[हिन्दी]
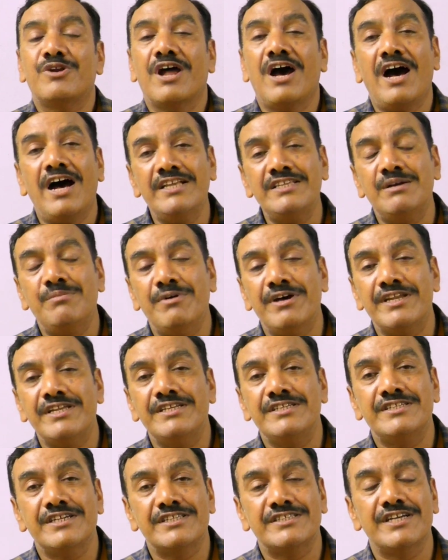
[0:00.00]
आज
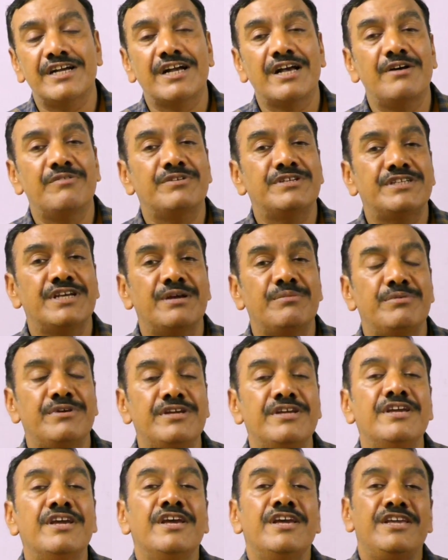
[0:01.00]
हमारी चर्चा का विषय
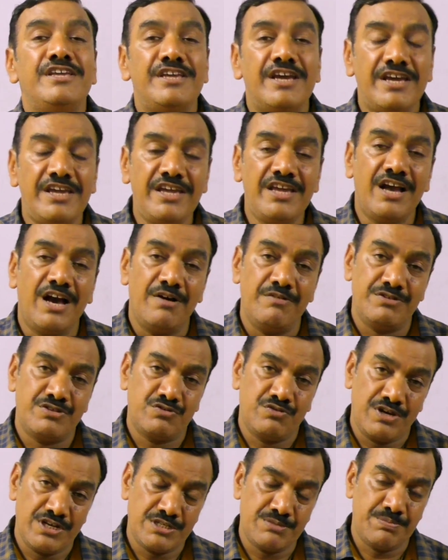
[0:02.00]
भी यही
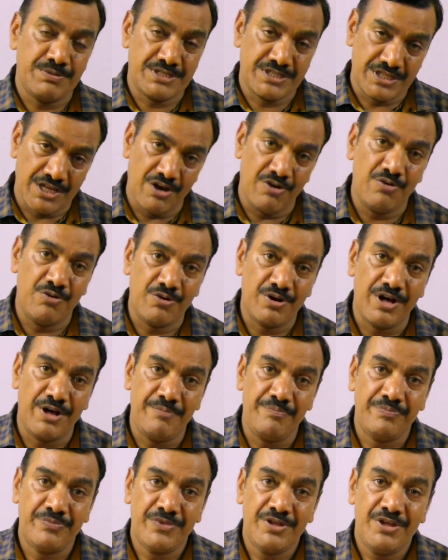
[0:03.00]
अविश्वास प्रस्ताव होगा
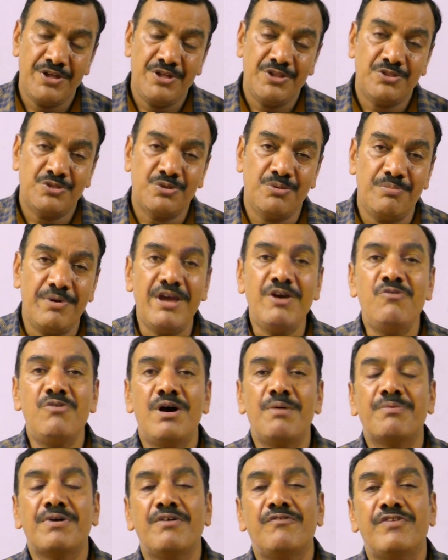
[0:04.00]
तो मैं हूं
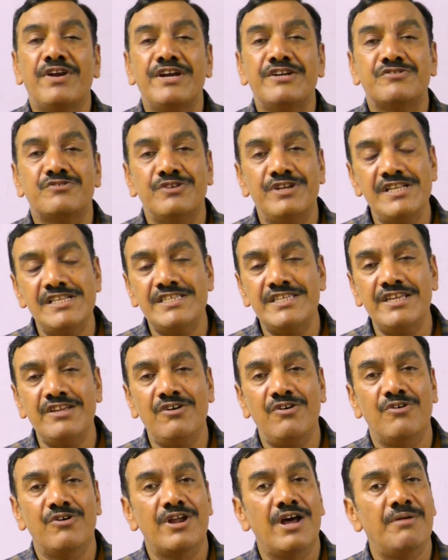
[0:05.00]
आपका फ्रेंड सुनील सिंह
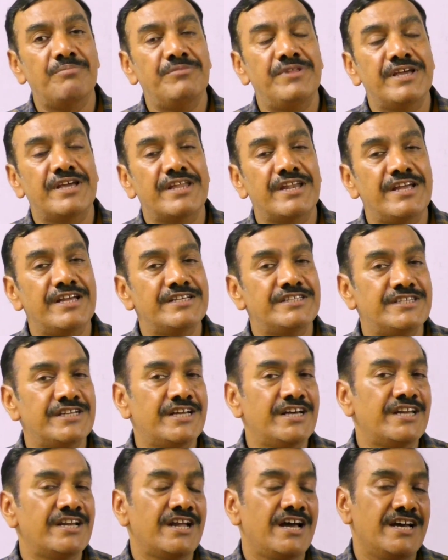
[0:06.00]
और आप देख रहे हैं
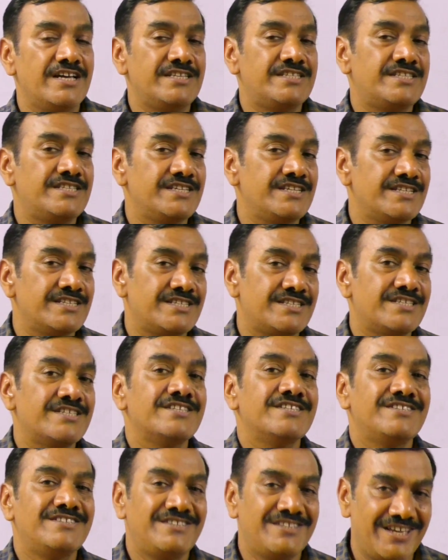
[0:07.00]
शिखर आईसीएस
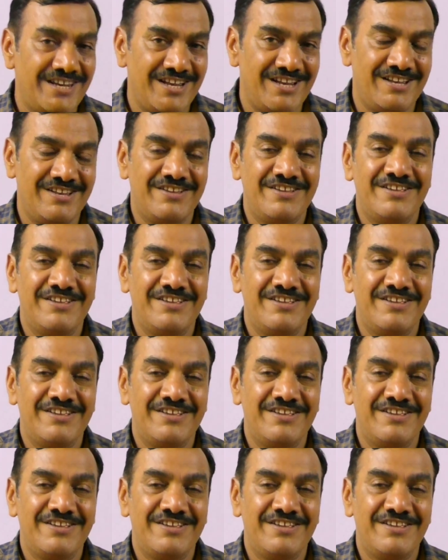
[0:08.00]
चैनल